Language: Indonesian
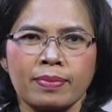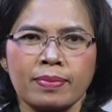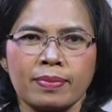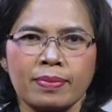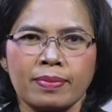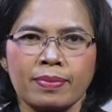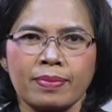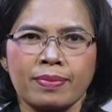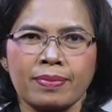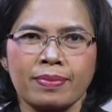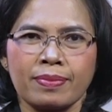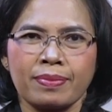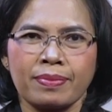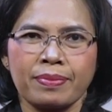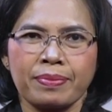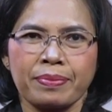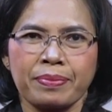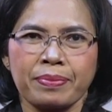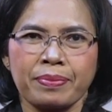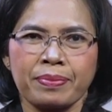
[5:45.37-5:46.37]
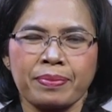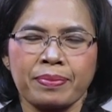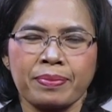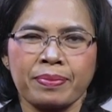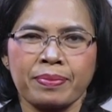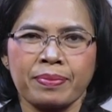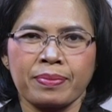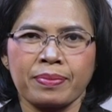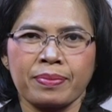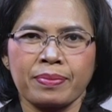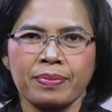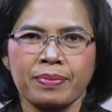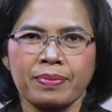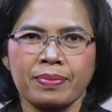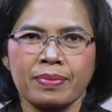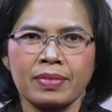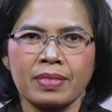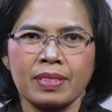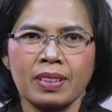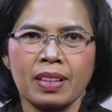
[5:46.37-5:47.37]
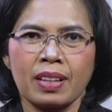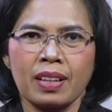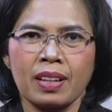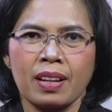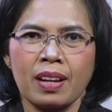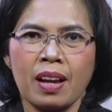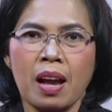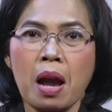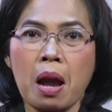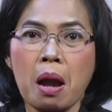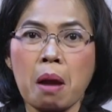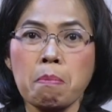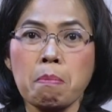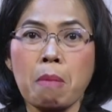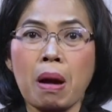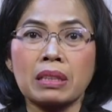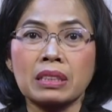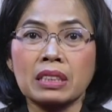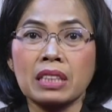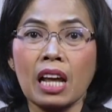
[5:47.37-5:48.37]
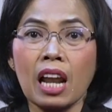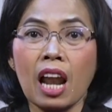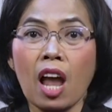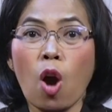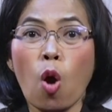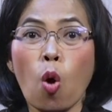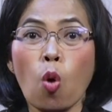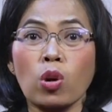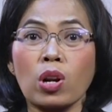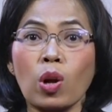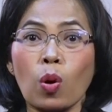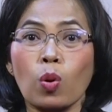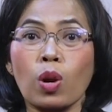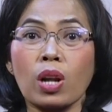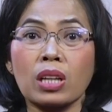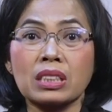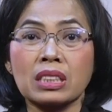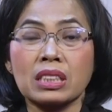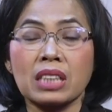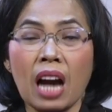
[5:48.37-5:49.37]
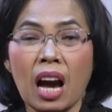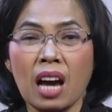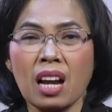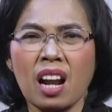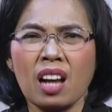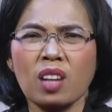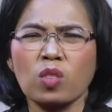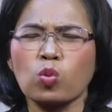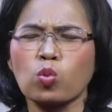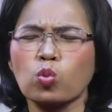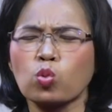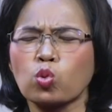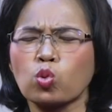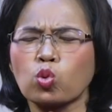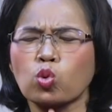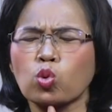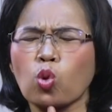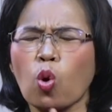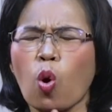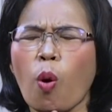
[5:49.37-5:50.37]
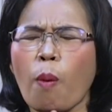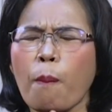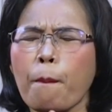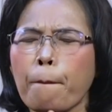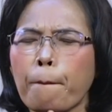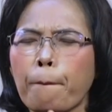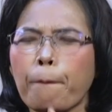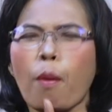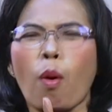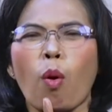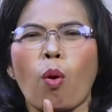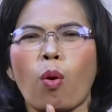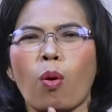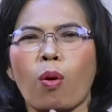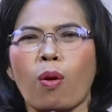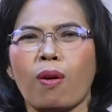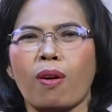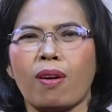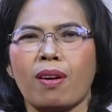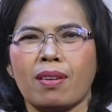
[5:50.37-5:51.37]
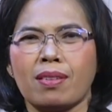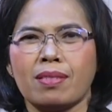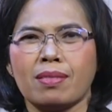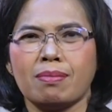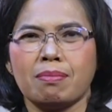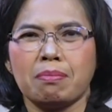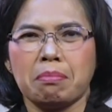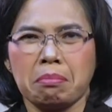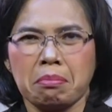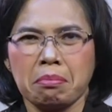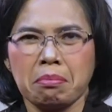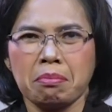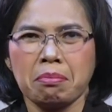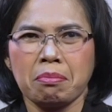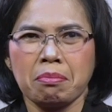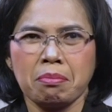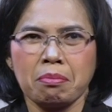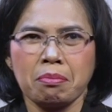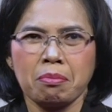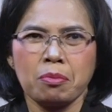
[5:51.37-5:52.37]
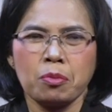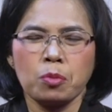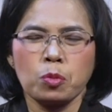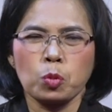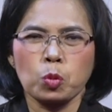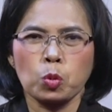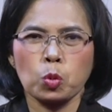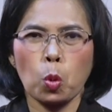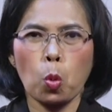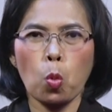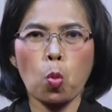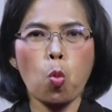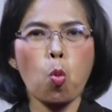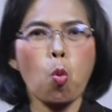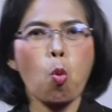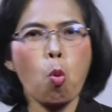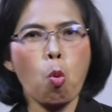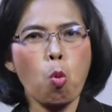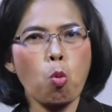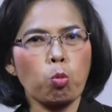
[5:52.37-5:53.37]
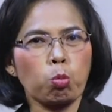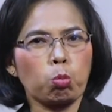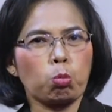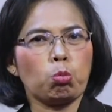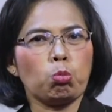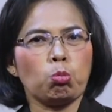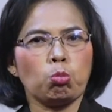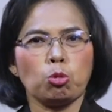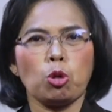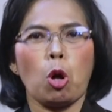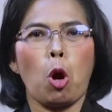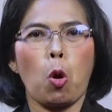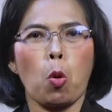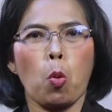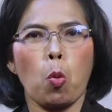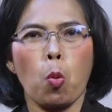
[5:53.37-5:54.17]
Saya ulangi sekali lagi. Persoalan orang sekarang itu sombong dan tengil, saudara-saudara. Sok jago, sok pinter, sok tahu, saudara-saudara.